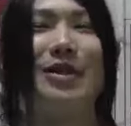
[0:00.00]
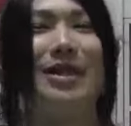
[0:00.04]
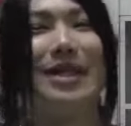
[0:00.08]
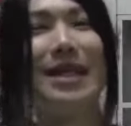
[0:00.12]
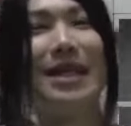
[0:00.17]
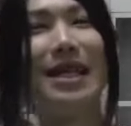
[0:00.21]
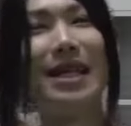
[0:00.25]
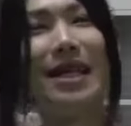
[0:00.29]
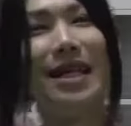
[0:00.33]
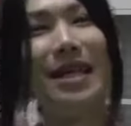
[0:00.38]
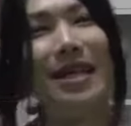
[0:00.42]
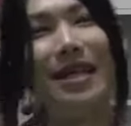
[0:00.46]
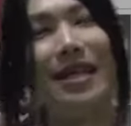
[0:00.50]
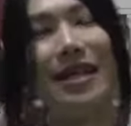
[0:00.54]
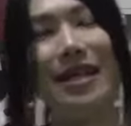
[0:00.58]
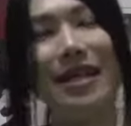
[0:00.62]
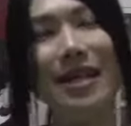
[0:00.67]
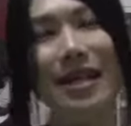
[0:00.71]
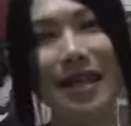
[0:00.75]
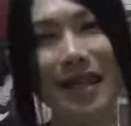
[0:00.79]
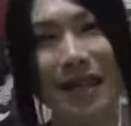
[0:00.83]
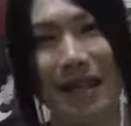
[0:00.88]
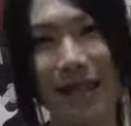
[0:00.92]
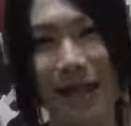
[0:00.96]
て
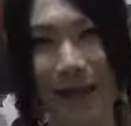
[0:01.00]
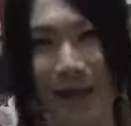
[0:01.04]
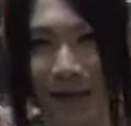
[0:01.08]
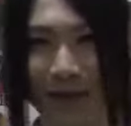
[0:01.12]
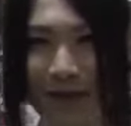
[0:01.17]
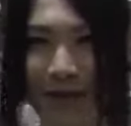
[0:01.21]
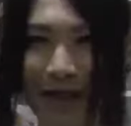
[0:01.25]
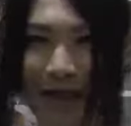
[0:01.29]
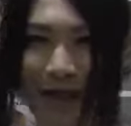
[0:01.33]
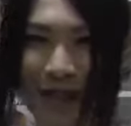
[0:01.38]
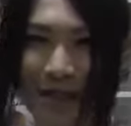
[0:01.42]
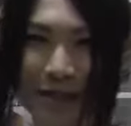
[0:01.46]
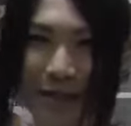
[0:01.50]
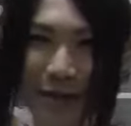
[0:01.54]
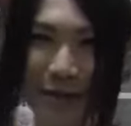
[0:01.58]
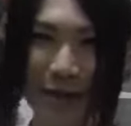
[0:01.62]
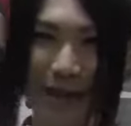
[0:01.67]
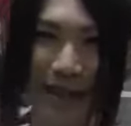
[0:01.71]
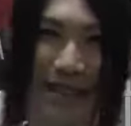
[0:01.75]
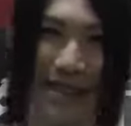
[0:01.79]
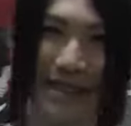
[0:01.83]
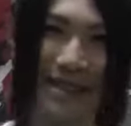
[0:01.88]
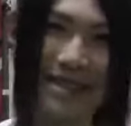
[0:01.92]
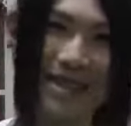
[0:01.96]
こんな
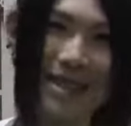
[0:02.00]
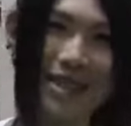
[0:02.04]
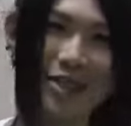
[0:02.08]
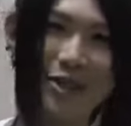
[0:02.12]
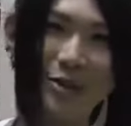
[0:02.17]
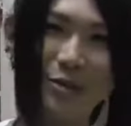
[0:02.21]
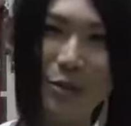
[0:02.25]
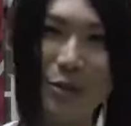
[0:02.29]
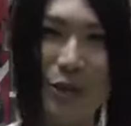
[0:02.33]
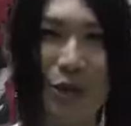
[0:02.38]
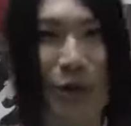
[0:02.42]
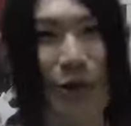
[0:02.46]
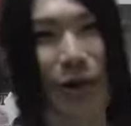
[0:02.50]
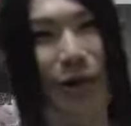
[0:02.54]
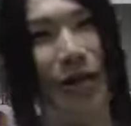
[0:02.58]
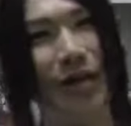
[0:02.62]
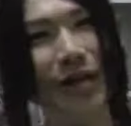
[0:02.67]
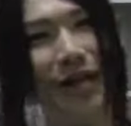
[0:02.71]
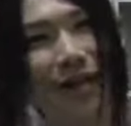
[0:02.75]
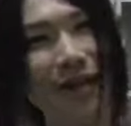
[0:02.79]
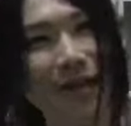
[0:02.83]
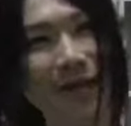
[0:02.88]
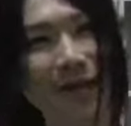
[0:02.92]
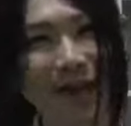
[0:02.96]
ソータですけども
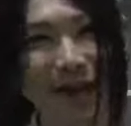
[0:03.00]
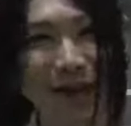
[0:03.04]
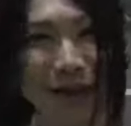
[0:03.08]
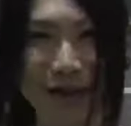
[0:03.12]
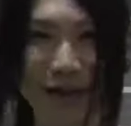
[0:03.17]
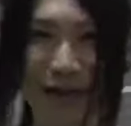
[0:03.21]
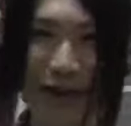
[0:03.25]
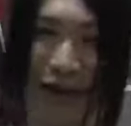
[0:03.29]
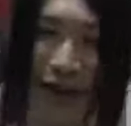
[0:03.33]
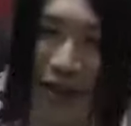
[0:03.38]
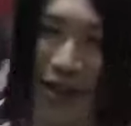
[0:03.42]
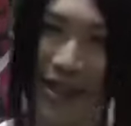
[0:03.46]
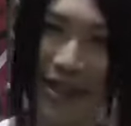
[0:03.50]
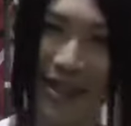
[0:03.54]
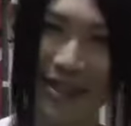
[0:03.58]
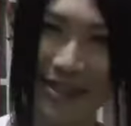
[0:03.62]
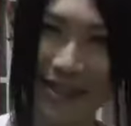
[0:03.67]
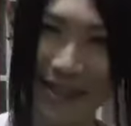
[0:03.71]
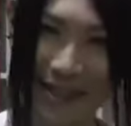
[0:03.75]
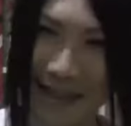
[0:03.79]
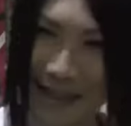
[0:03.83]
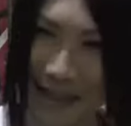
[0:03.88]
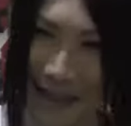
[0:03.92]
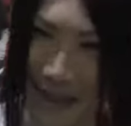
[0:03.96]
まあお許し
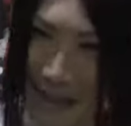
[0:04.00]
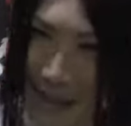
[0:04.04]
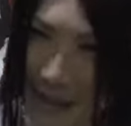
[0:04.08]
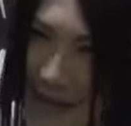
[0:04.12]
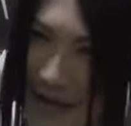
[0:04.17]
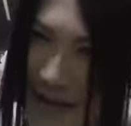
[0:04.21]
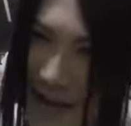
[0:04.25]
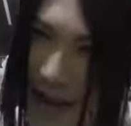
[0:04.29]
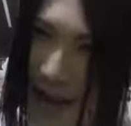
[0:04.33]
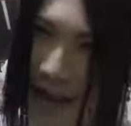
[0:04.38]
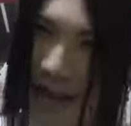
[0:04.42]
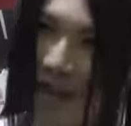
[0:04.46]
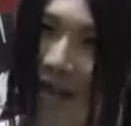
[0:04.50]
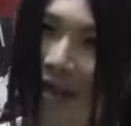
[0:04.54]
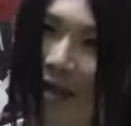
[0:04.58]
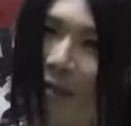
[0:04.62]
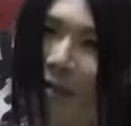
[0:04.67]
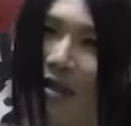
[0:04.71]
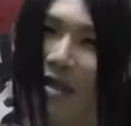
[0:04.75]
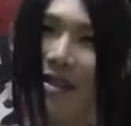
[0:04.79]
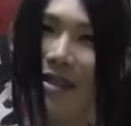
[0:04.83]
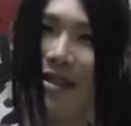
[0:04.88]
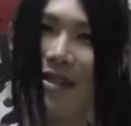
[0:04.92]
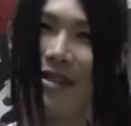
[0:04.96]
くださいませ
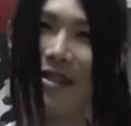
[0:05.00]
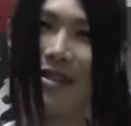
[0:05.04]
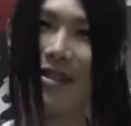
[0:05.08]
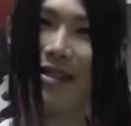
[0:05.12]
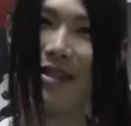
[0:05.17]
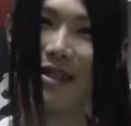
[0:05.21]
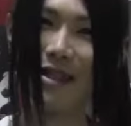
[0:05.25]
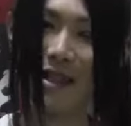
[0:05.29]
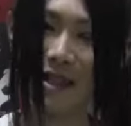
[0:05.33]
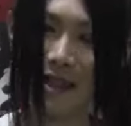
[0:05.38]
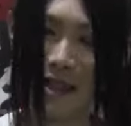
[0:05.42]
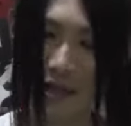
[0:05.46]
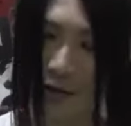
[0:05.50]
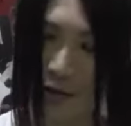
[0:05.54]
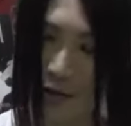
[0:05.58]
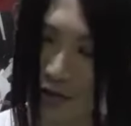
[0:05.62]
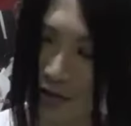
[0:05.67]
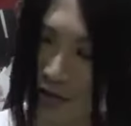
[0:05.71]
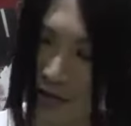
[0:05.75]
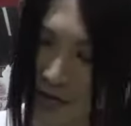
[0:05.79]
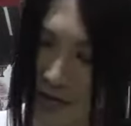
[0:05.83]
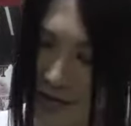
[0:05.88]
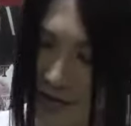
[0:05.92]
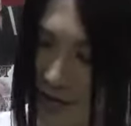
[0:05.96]
別にあ
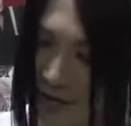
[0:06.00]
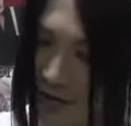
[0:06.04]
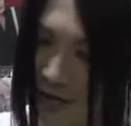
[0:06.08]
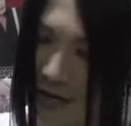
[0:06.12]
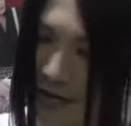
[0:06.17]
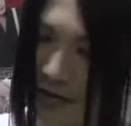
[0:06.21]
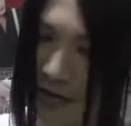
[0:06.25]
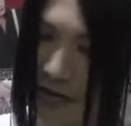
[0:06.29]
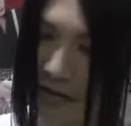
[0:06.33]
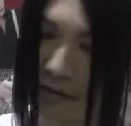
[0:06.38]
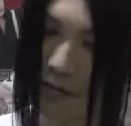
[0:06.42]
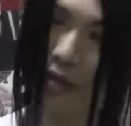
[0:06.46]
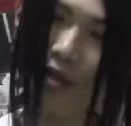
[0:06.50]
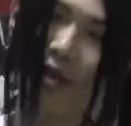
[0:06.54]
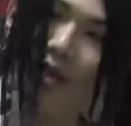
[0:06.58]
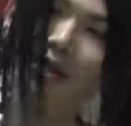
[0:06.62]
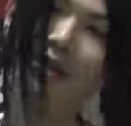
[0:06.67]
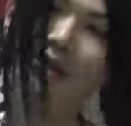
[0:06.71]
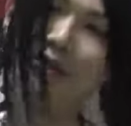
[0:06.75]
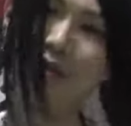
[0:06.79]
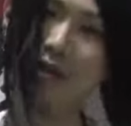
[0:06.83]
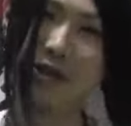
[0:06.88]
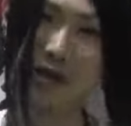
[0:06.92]
のー、ブリッコ